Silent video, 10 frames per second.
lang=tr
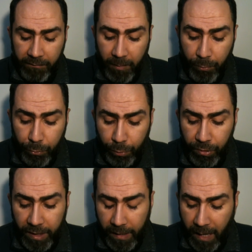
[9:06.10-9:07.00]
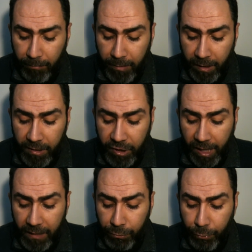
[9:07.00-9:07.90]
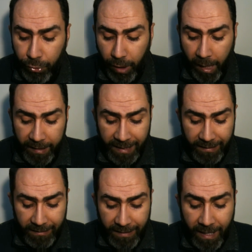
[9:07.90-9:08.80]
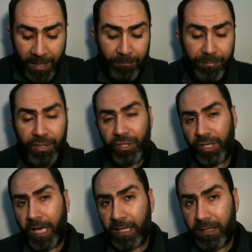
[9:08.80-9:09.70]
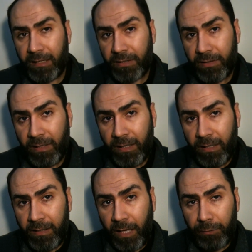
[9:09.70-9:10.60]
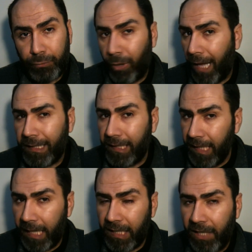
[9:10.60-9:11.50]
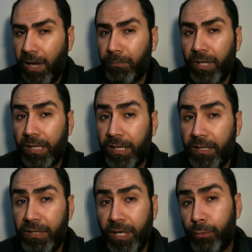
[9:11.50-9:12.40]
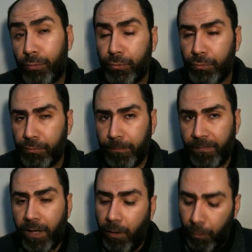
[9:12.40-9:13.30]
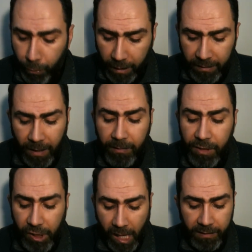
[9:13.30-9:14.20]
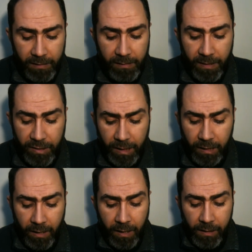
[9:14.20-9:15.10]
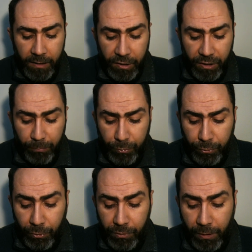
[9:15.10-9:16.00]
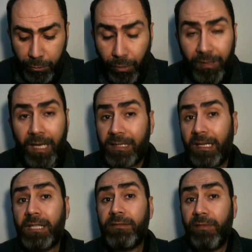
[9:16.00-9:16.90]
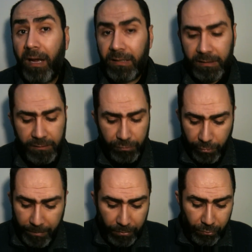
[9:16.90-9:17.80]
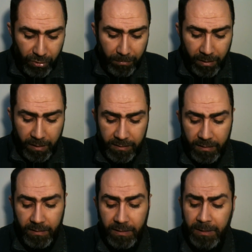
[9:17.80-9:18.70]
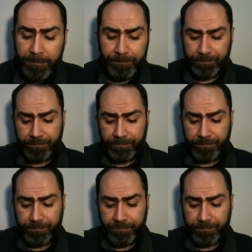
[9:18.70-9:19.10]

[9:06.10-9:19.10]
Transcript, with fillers: ve bütün kelamlara cihet-i rüçhaniyetine bir işarettir. Yani Kur'an diğer kelamlardan niye üstün? Ona da işaret edilecek. İşte bu sözde dört esas vardır diyor Bediüzzaman Hazretleri.